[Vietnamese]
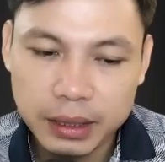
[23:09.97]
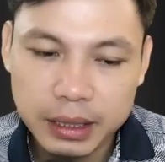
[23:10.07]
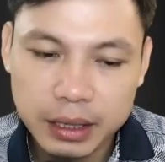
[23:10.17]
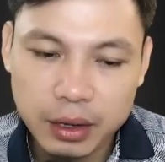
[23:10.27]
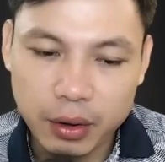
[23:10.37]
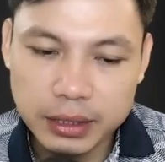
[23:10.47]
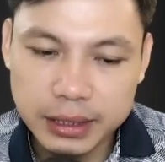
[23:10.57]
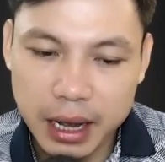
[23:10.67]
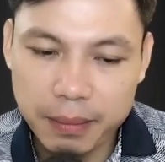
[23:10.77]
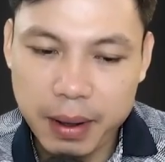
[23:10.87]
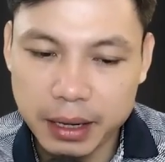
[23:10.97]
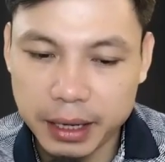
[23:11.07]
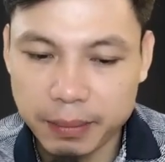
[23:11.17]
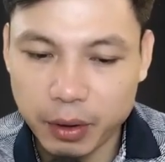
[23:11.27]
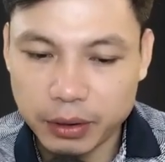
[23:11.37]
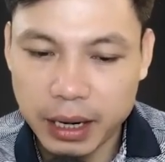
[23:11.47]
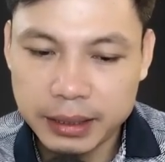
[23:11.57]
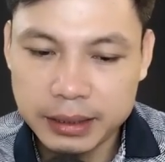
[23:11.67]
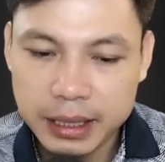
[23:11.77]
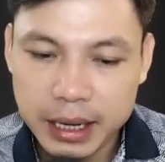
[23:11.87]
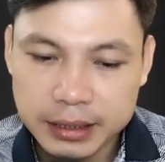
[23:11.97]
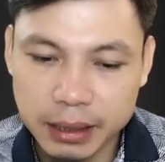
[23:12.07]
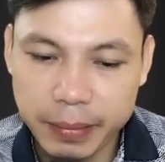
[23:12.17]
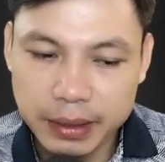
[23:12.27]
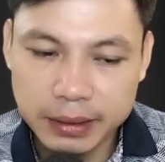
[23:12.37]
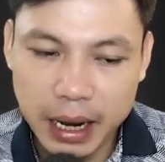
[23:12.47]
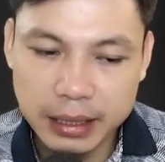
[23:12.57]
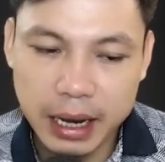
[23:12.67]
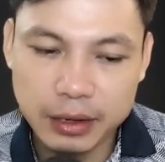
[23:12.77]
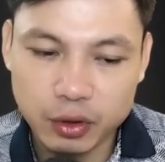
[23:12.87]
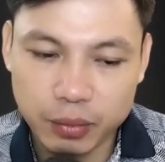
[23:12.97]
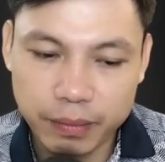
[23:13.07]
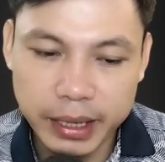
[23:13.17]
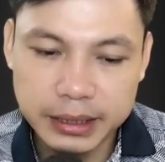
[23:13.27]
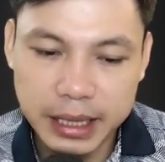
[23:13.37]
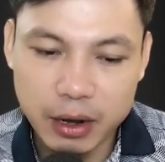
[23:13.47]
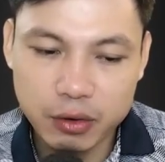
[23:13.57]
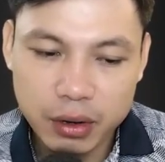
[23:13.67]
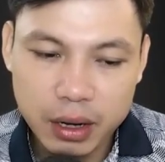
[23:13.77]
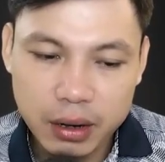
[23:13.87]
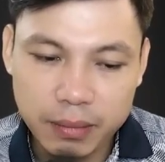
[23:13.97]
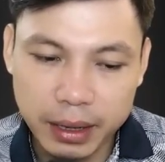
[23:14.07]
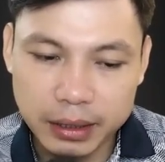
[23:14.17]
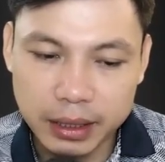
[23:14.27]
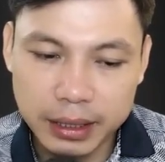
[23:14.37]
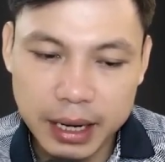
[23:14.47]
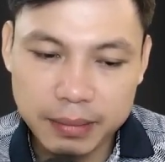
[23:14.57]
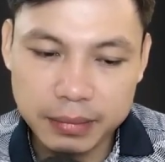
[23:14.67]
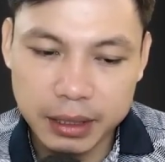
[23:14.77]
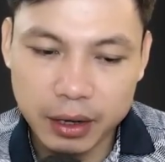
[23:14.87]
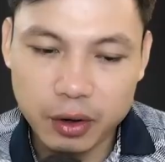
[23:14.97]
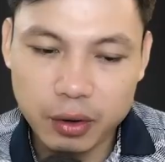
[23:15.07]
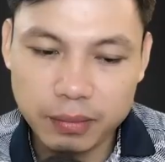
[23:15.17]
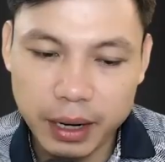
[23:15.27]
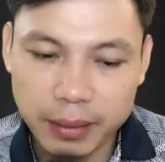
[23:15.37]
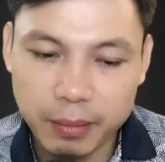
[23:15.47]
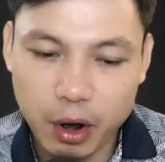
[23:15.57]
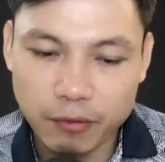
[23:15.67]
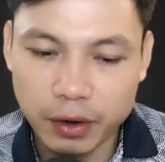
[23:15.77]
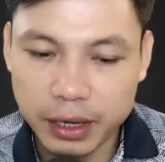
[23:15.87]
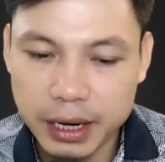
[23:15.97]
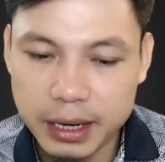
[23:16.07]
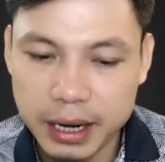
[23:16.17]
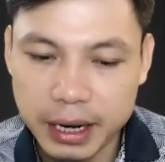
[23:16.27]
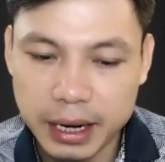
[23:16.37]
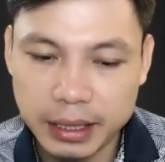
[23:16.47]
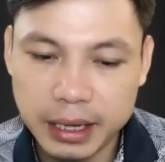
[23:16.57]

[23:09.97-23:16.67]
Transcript: ma ra bắt không? Chứ thằng Tý bơi giỏi nhất cái làng này ai cũng biết, làm sao có cái chuyện nó chết đuối cho nổi chứ?